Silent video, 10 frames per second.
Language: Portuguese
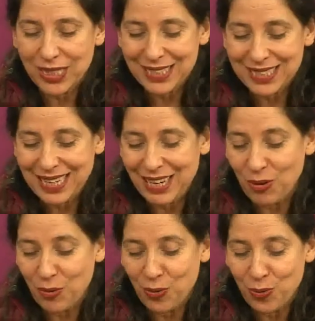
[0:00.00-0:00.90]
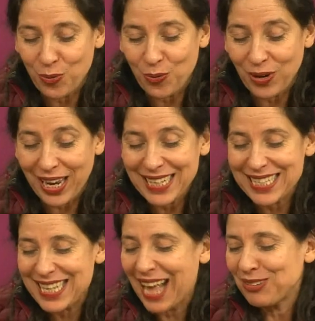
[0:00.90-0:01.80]
assim, o
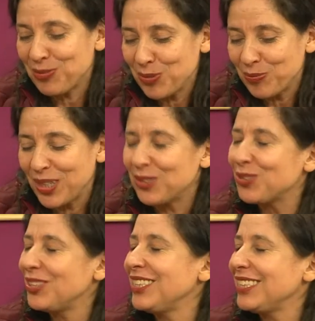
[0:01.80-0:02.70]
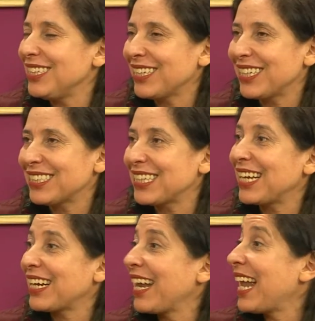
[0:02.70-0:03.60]
exato momento de, em que
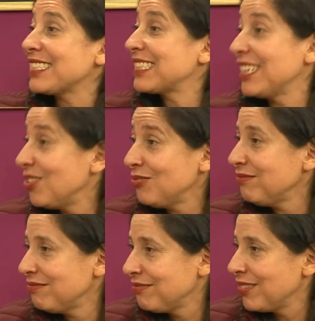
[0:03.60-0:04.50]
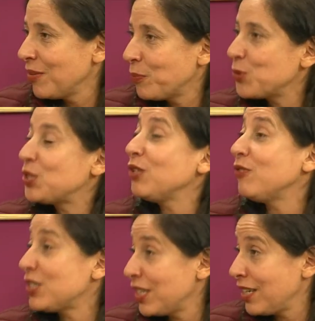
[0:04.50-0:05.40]
essa relação
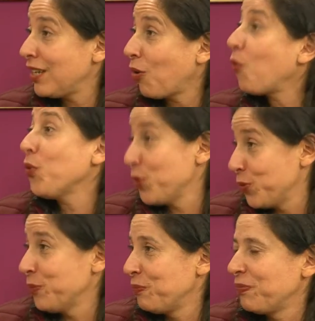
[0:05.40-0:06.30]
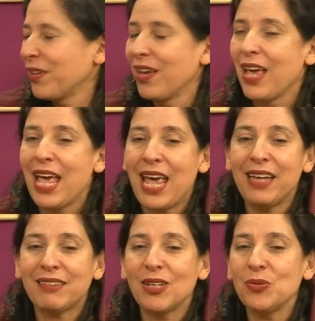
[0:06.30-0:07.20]
possível se ruiu. Se ruiu.
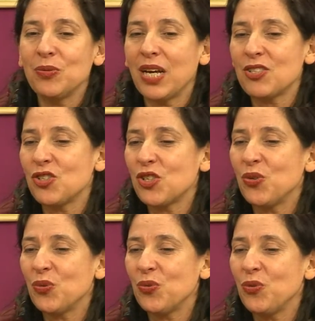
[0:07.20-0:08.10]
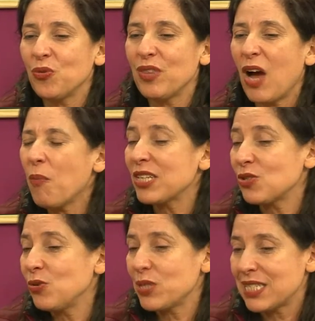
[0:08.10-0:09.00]
Então, a gente não, não dá uma
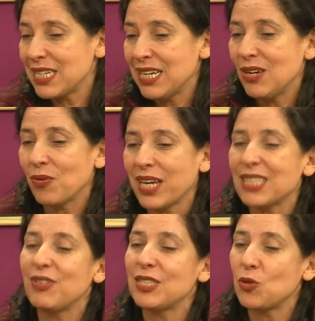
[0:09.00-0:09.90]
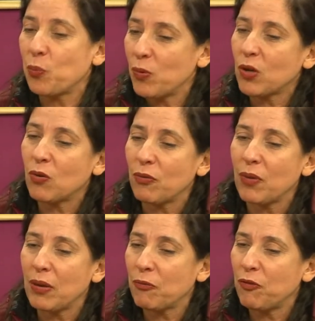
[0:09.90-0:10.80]
solução que às vezes o público
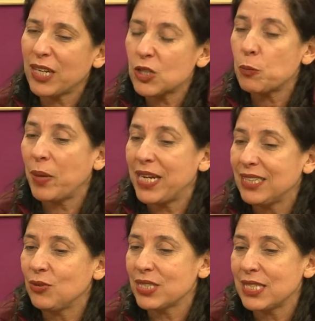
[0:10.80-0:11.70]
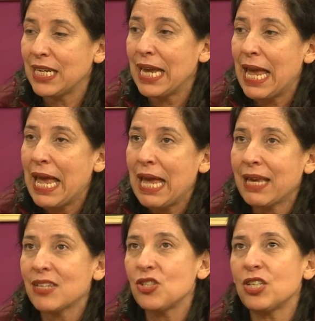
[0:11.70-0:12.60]
fica esperando assim
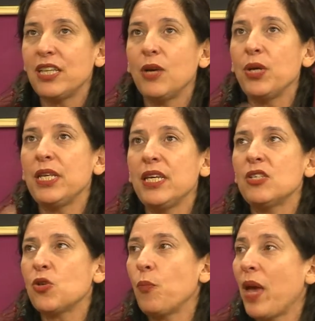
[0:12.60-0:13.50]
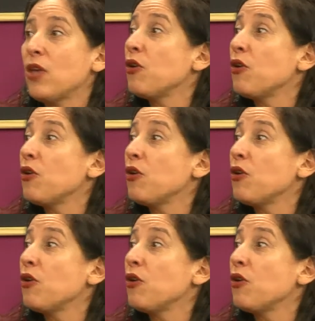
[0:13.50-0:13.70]
que a gente dê o início, o meio e